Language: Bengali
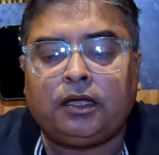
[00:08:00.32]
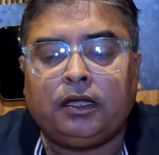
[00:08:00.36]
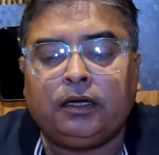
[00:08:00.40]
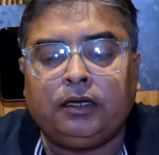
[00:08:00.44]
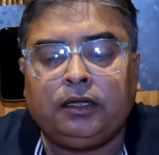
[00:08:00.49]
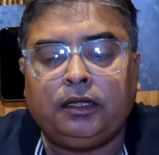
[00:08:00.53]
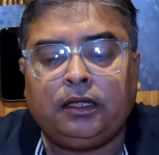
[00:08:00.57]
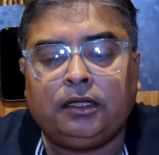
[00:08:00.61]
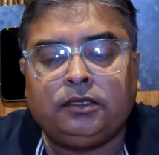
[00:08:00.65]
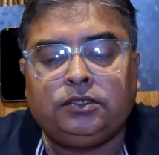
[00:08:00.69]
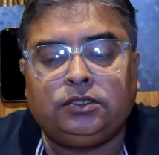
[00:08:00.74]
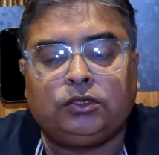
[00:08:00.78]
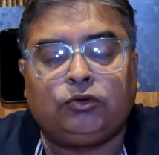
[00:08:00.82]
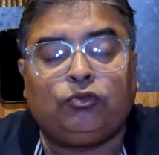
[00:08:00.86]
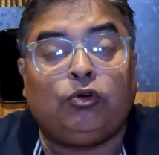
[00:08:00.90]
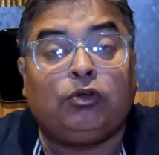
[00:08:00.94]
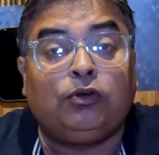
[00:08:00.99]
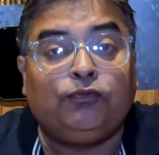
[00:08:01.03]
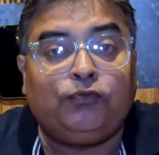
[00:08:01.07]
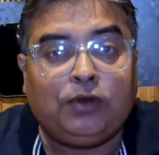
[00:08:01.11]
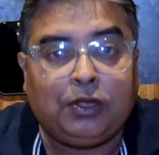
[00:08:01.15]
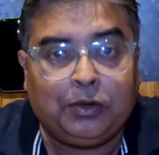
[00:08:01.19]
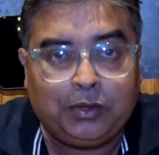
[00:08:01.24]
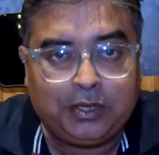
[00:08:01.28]
এখানে এই যে
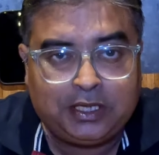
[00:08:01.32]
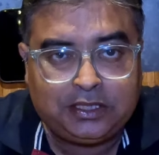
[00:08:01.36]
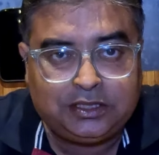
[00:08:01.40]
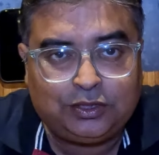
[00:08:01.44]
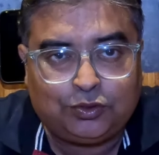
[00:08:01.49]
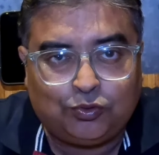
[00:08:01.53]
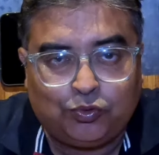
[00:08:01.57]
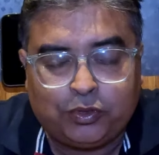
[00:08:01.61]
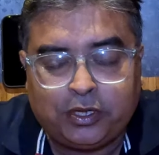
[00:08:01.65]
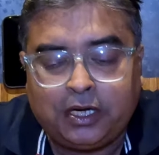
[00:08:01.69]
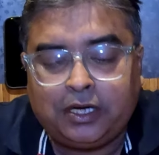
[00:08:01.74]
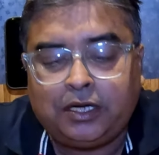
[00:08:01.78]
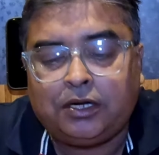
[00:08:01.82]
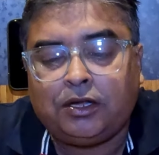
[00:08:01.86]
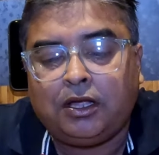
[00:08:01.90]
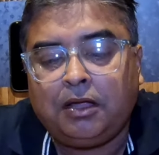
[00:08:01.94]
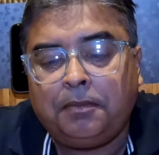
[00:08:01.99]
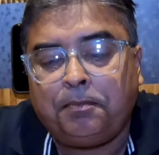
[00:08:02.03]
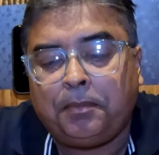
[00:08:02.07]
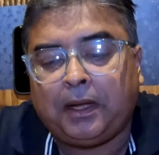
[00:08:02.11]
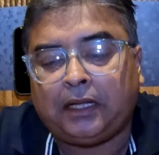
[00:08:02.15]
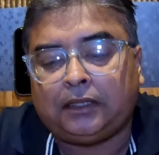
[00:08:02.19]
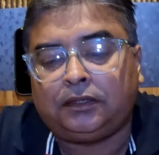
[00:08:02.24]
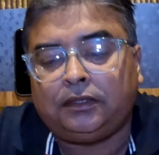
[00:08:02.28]
কর্নফ্লাওয়ারের যে কোটিংটা
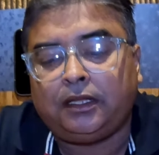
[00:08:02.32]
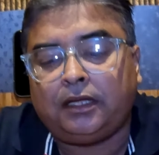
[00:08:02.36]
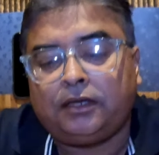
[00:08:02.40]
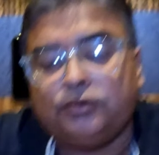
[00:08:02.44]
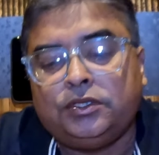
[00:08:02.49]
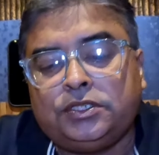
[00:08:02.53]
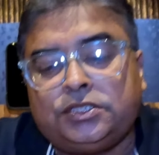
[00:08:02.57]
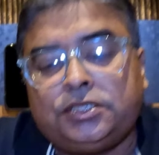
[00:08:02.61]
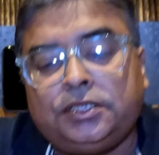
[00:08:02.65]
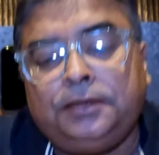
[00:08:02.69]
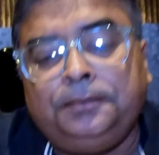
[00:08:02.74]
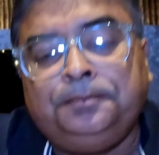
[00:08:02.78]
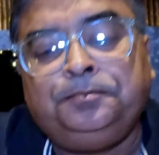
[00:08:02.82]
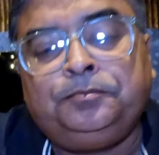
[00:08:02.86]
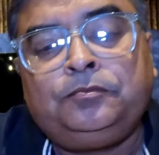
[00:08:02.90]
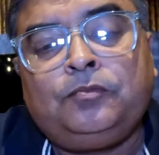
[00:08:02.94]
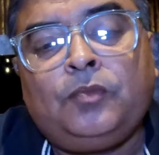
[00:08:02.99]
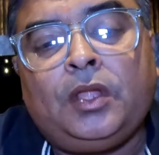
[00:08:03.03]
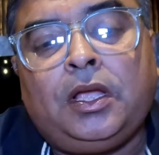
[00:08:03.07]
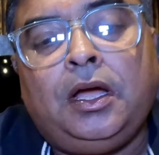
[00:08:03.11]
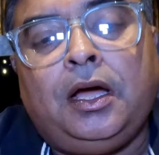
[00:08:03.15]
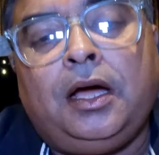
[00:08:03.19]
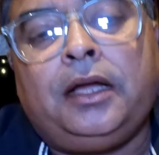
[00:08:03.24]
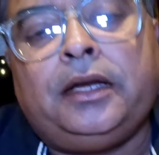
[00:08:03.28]
হয় পাতলা রয়েছে
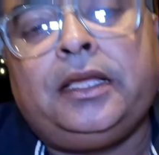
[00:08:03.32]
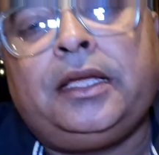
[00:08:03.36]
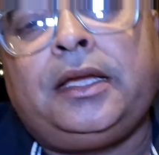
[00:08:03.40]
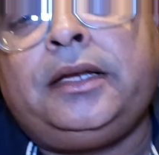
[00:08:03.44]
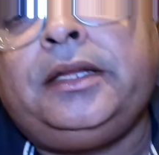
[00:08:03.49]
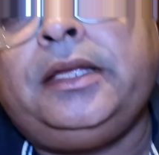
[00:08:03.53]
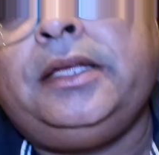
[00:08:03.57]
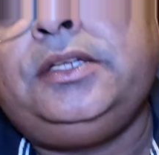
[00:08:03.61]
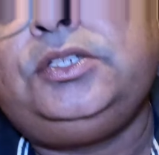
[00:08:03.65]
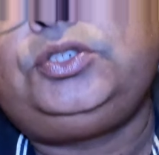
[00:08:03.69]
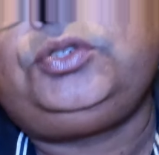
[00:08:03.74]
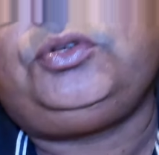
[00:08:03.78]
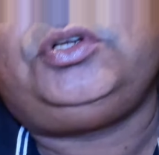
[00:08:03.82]
আর এখানে এই